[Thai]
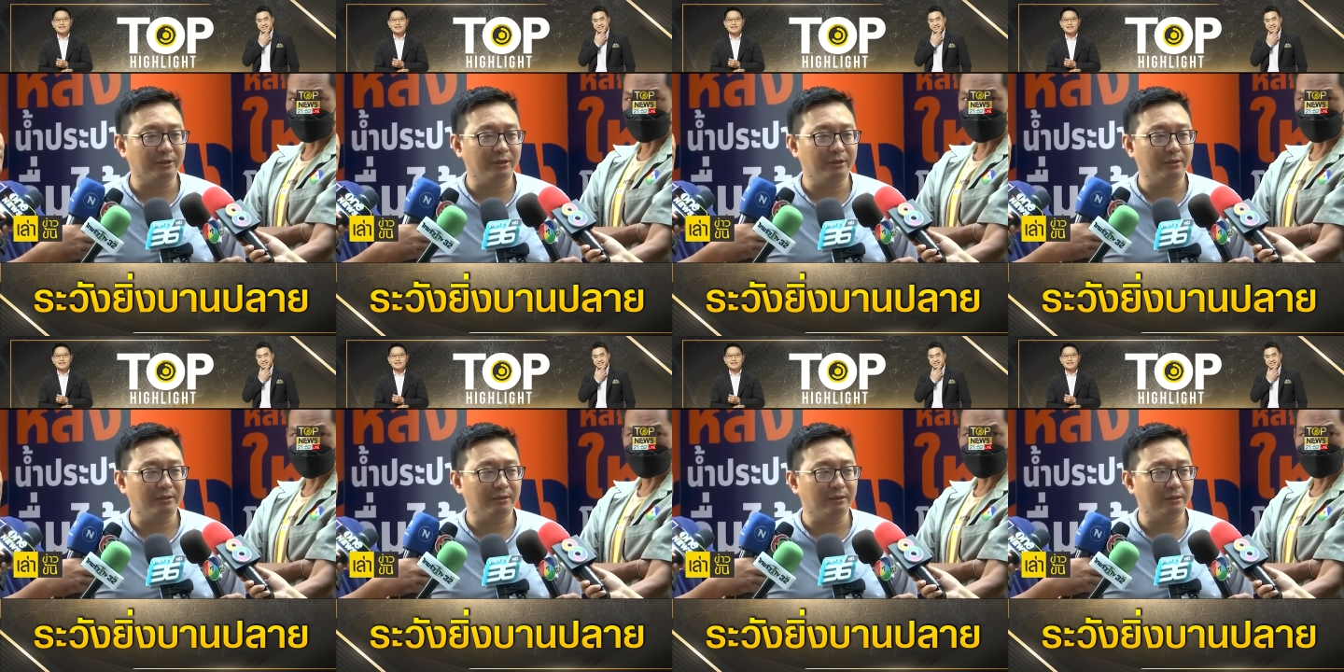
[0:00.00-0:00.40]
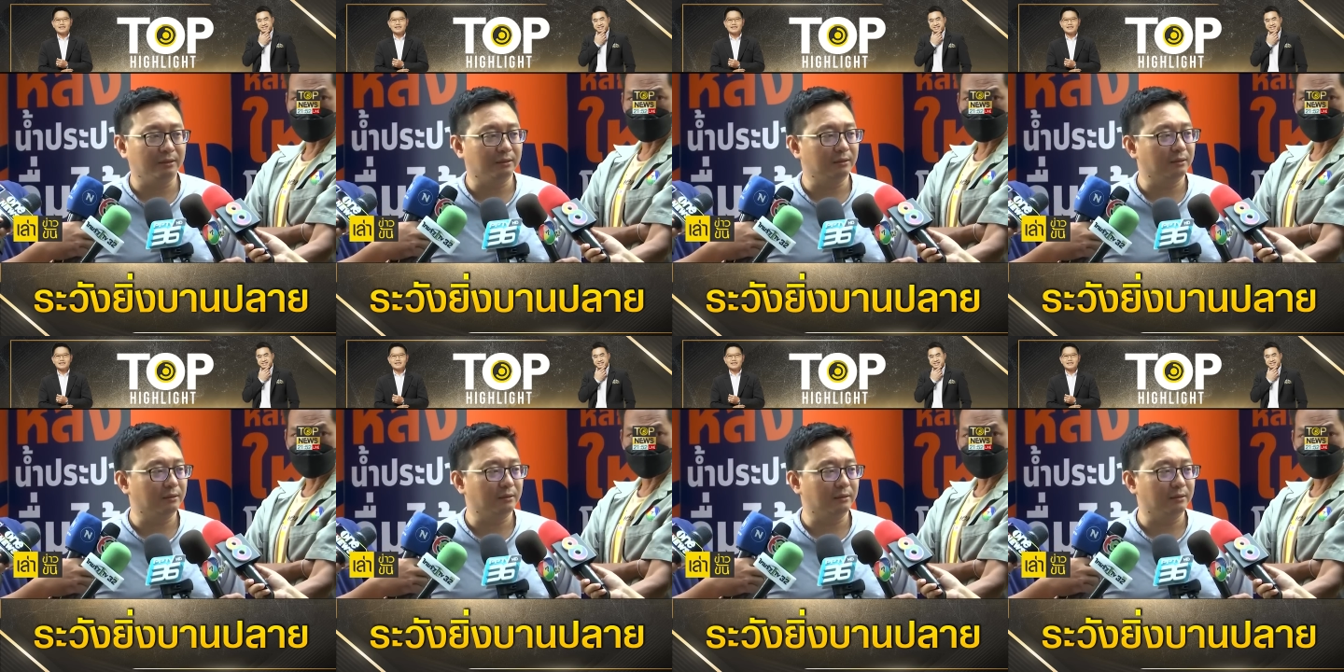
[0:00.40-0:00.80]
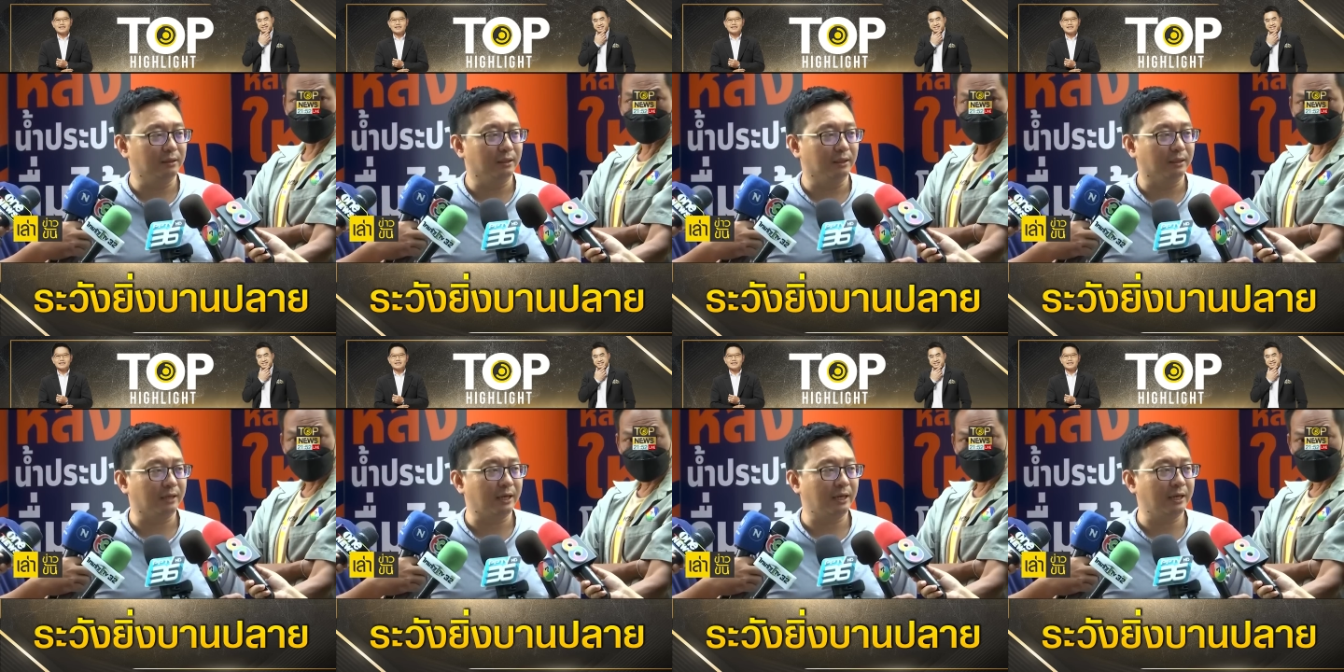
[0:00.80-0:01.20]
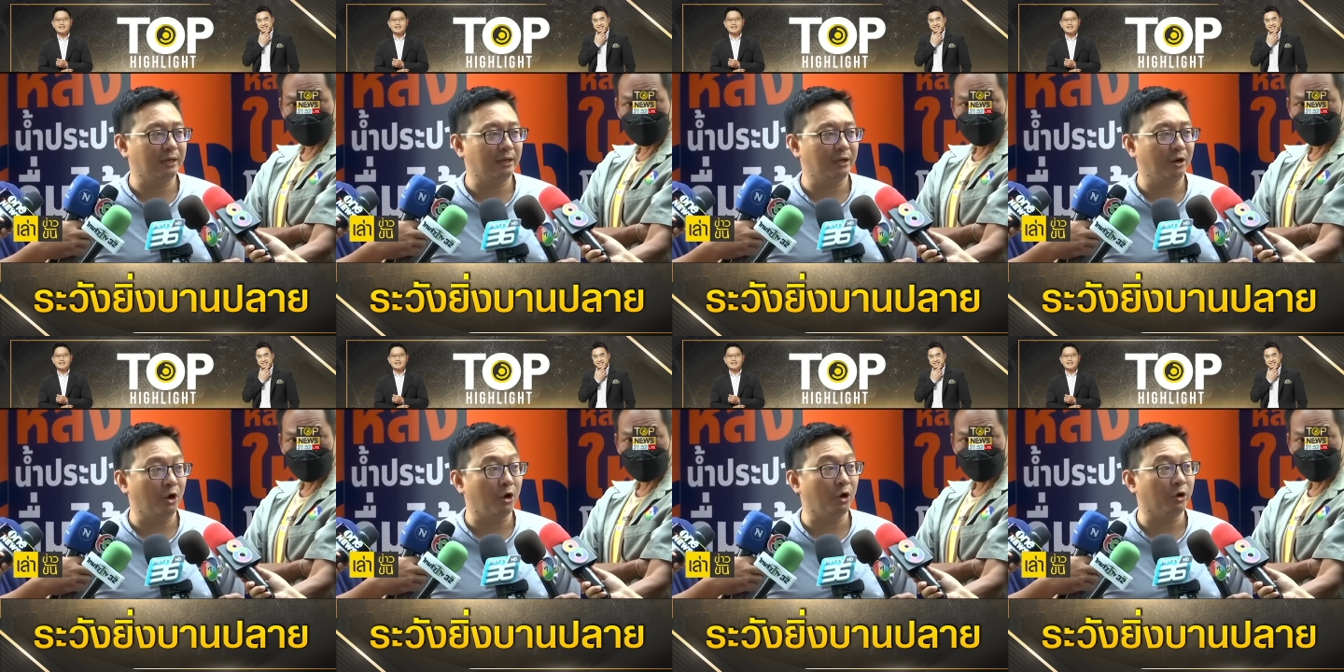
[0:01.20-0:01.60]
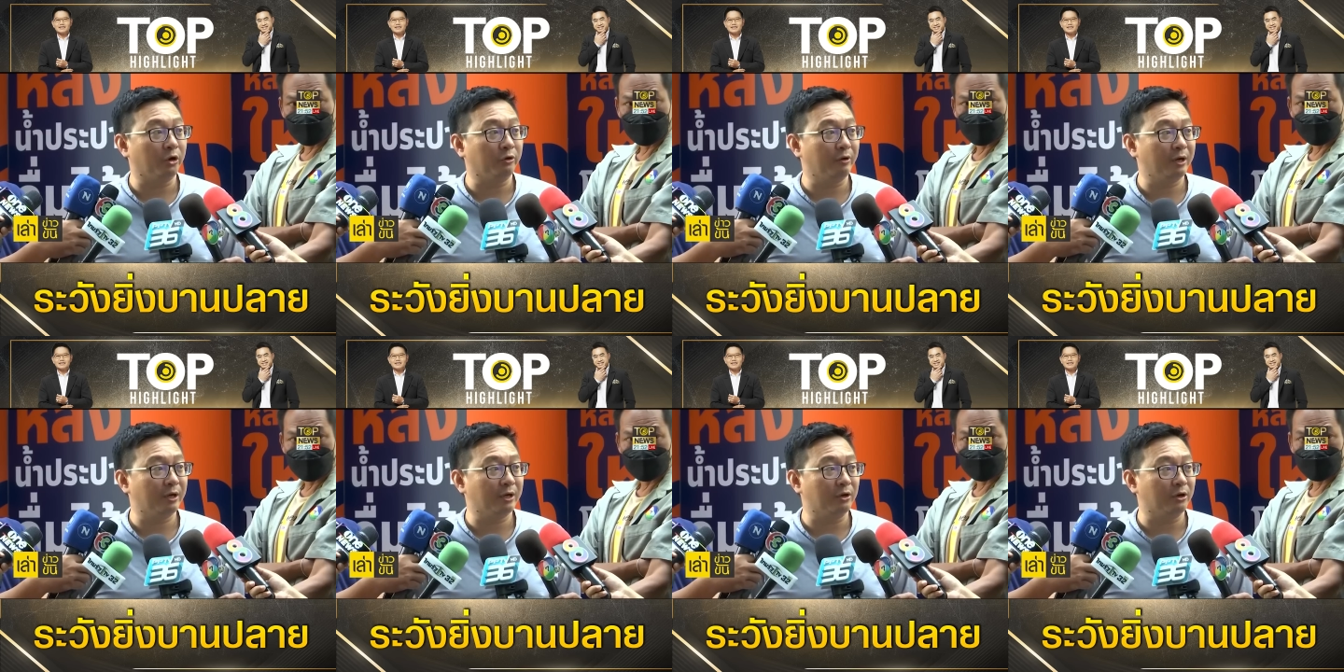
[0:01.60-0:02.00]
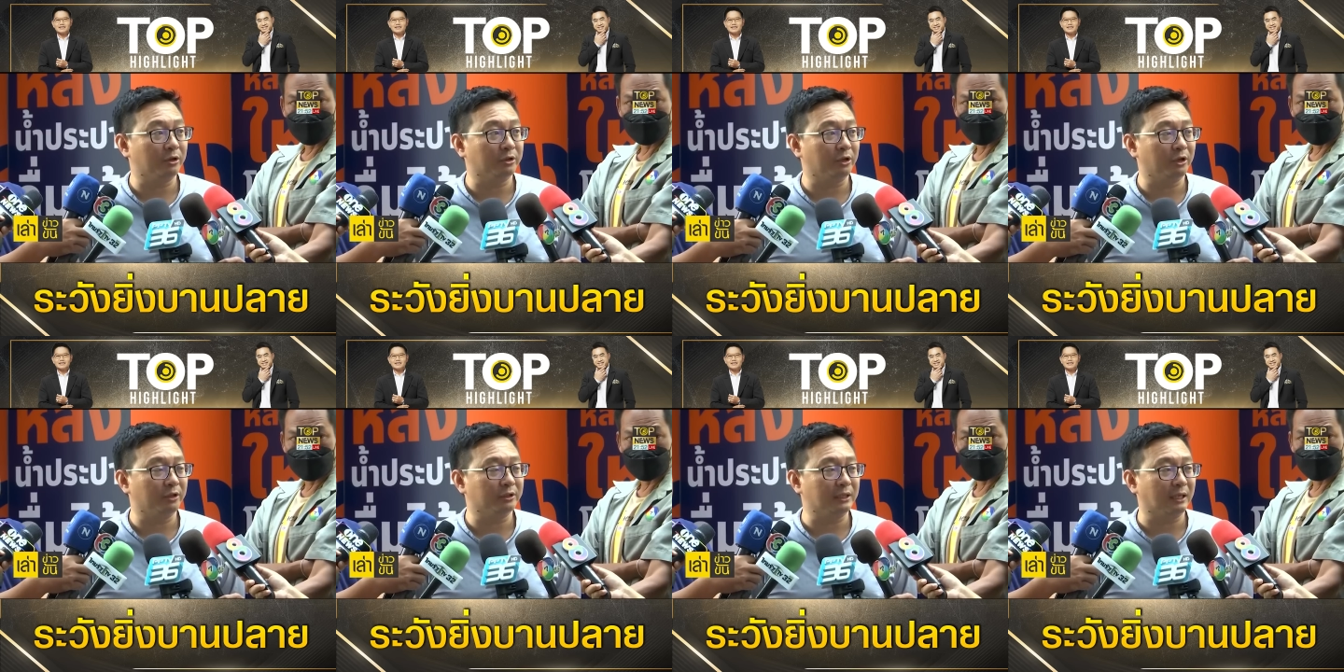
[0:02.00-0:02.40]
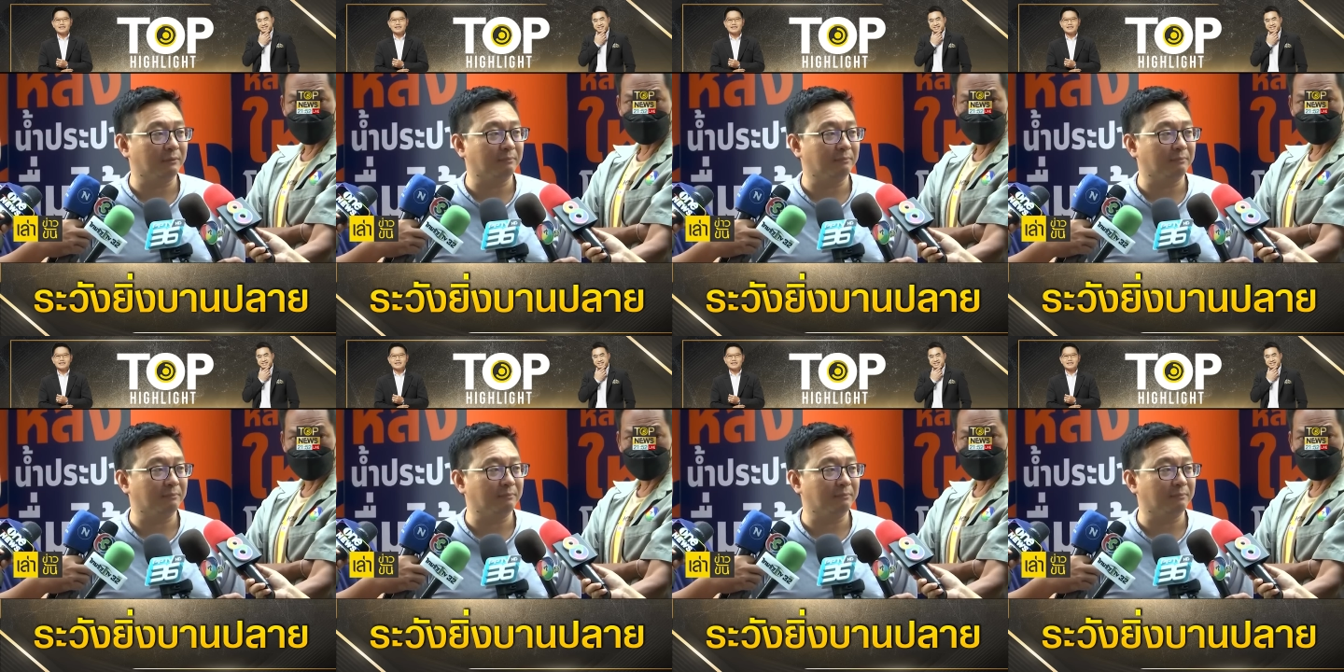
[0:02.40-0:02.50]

ก็เหลือแค่รอว่ากกต.